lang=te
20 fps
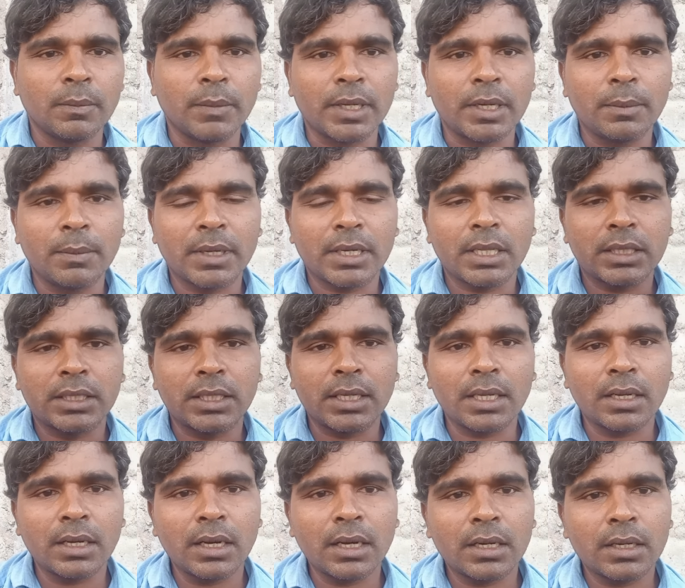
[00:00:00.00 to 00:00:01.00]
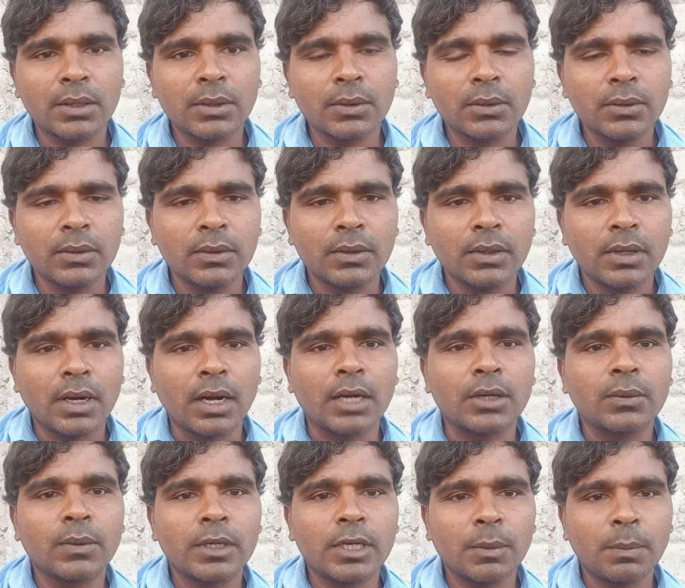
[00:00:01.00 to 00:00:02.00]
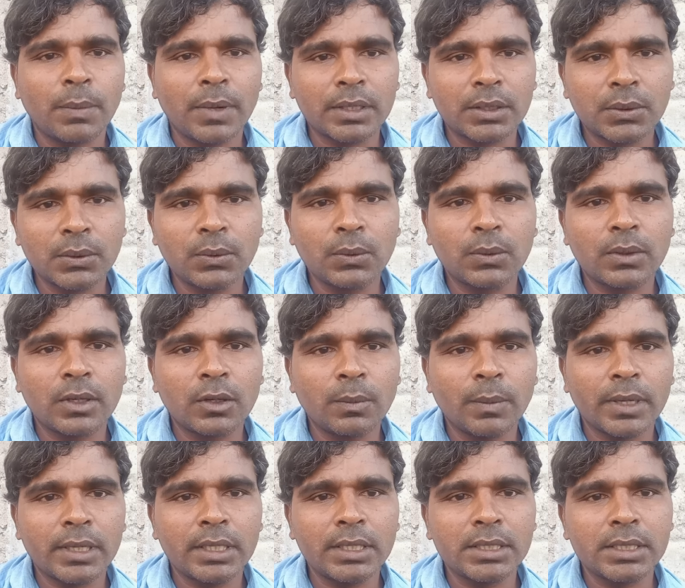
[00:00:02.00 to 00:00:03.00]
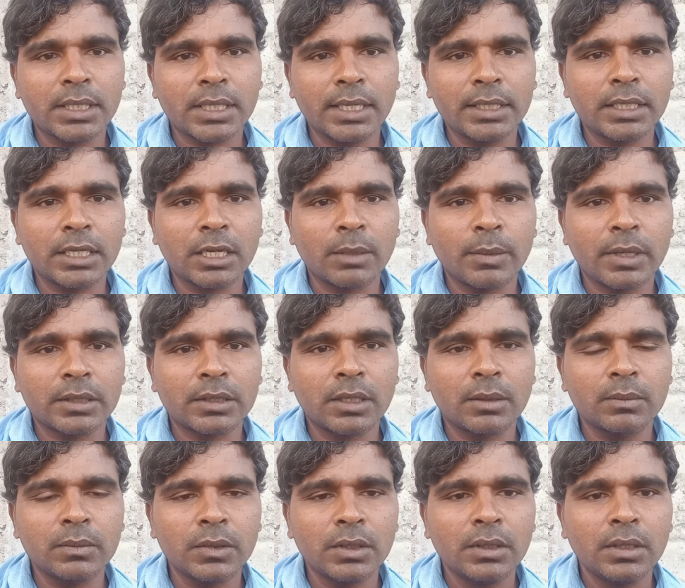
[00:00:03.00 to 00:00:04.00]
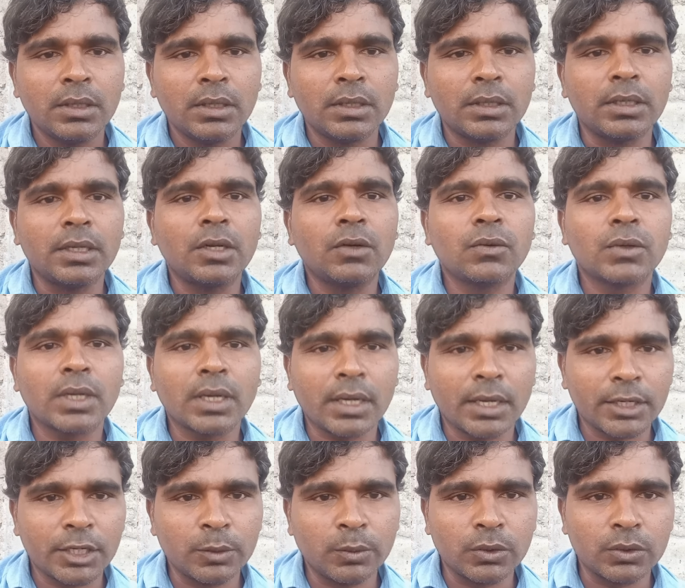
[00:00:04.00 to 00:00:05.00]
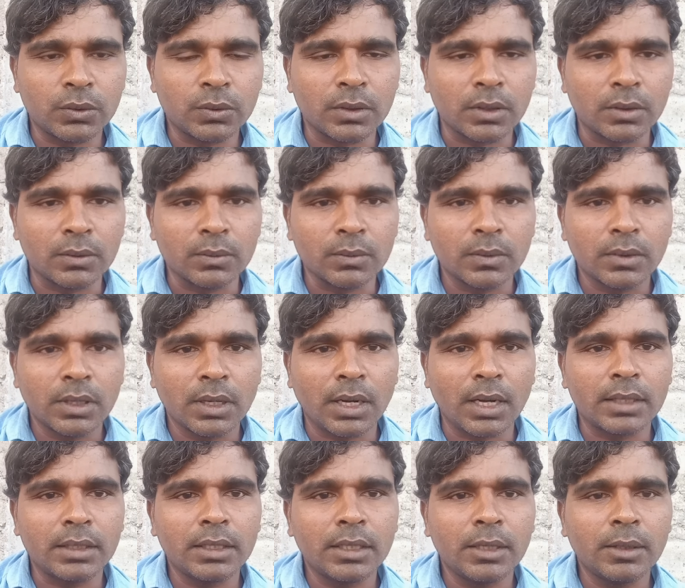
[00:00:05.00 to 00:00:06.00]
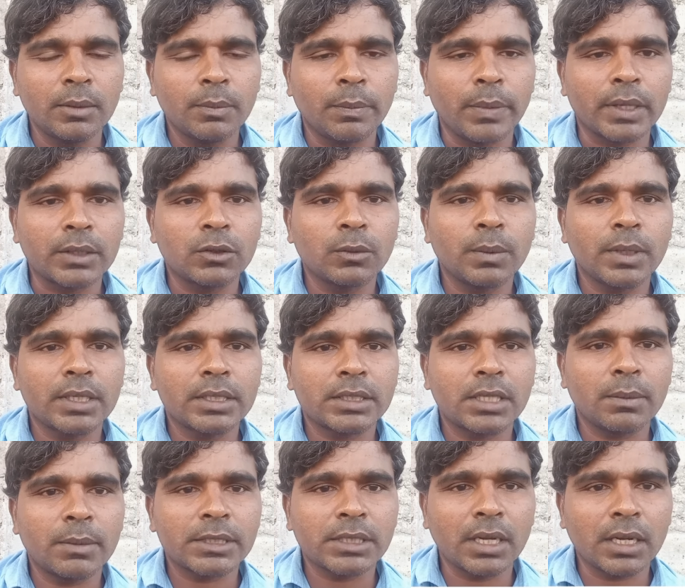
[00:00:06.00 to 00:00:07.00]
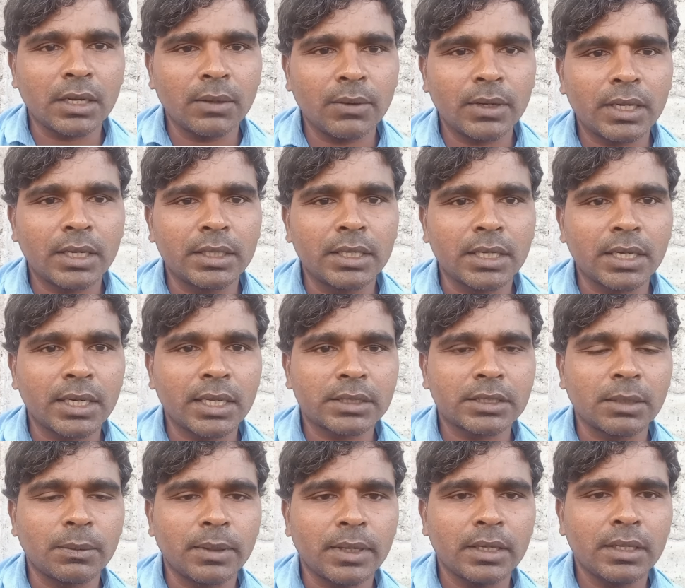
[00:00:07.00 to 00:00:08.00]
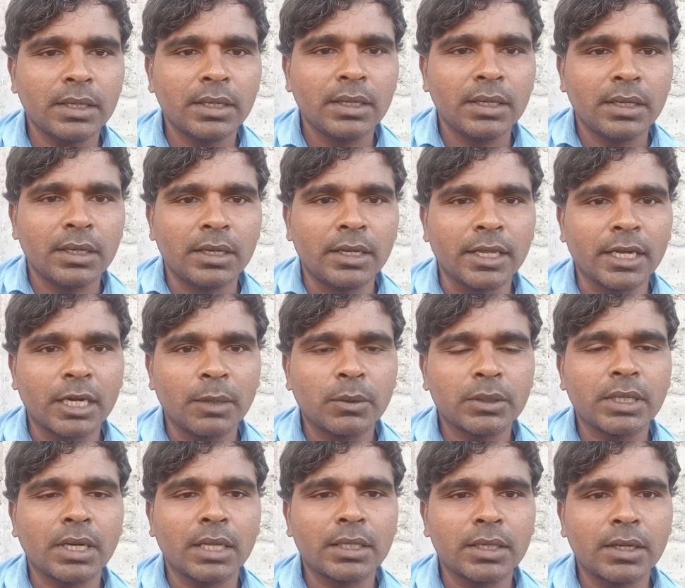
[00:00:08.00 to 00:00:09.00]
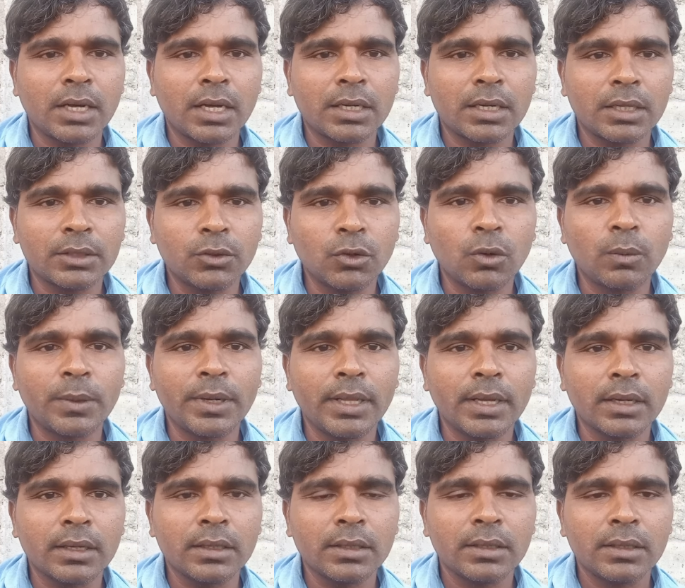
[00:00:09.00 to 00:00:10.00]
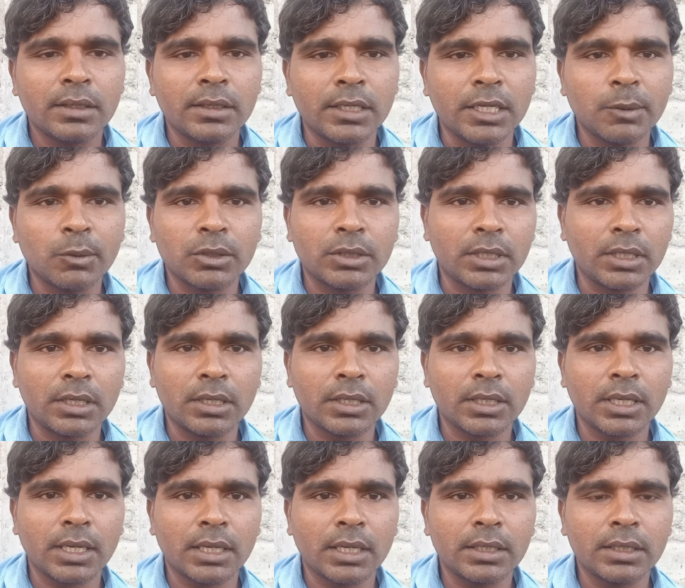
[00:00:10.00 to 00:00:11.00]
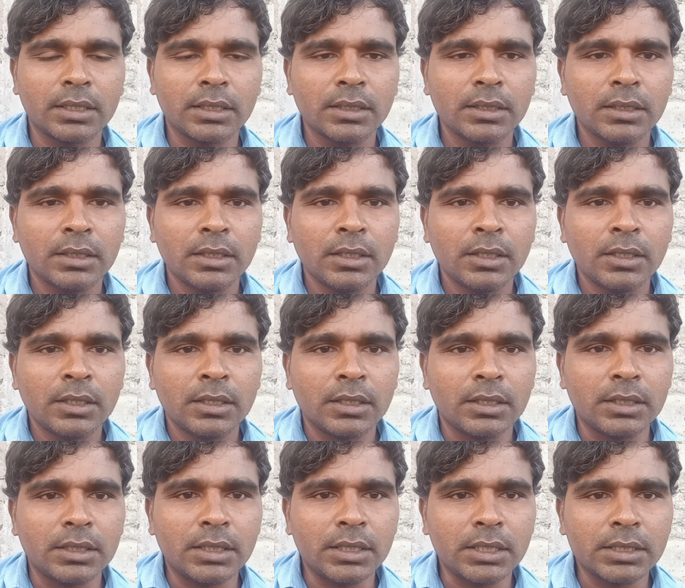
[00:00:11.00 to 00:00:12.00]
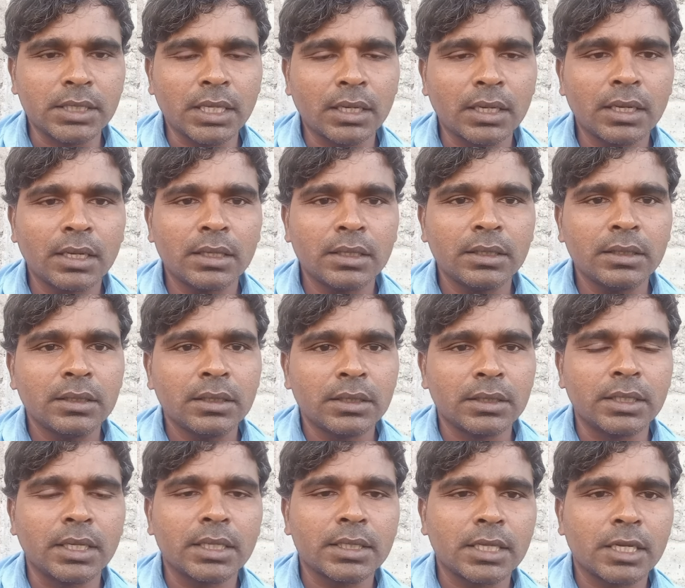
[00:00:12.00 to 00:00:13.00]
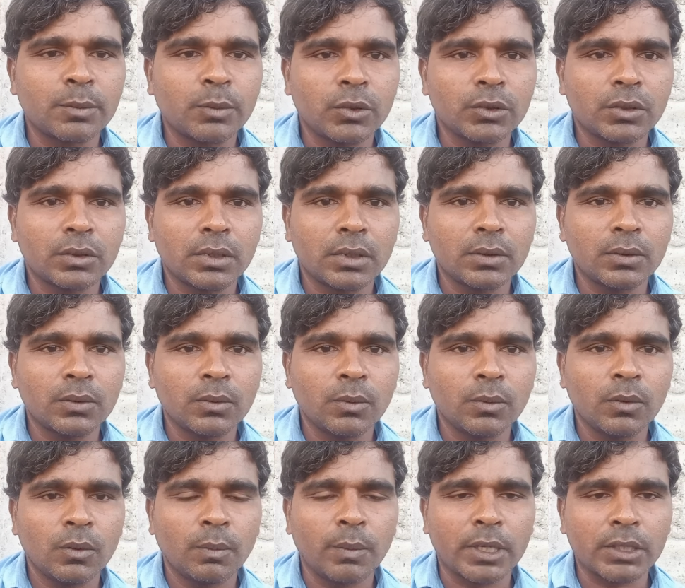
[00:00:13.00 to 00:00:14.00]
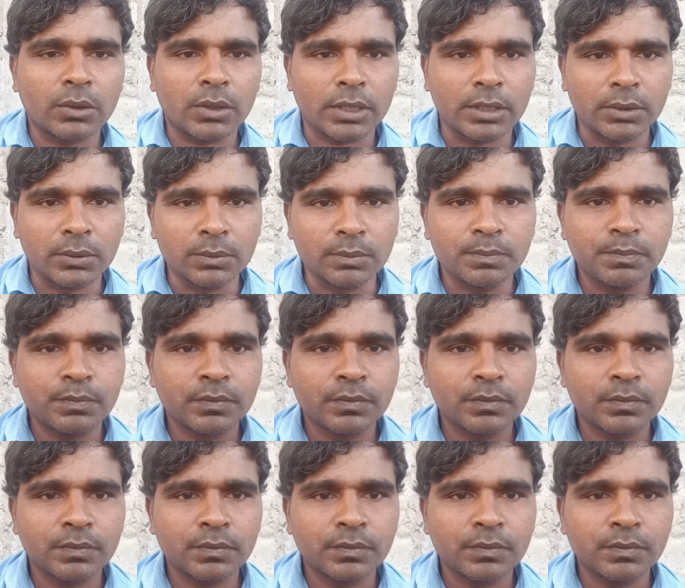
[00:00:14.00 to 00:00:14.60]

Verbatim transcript: మరి మన తెలంగాణలో అటువంటి పట్టుగుళ్ళను పండించే రైతన్న మాత్రం నిలువున కరిగిపోతున్నాడు అది పట్టు పరిశ్రమ శాఖ వాళ్ళ నిర్లక్ష్యమా లేకపోతే అధికారుల దోపిడియా ఏమో తెలియదు కానీ నిజంగా దిగజారిపోతున్నాడు పట్టు రైతు